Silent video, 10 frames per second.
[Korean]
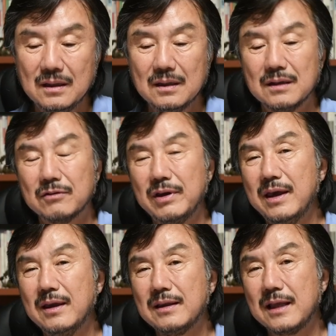어,
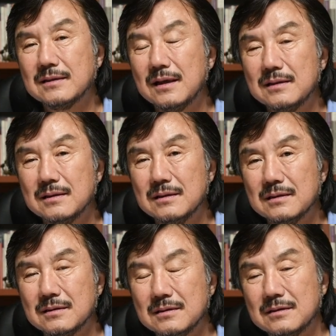꽤 괜찮은
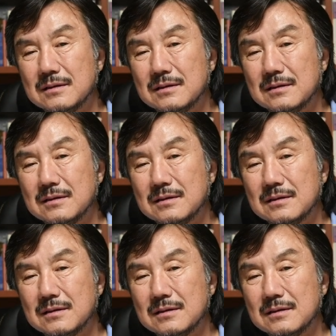음,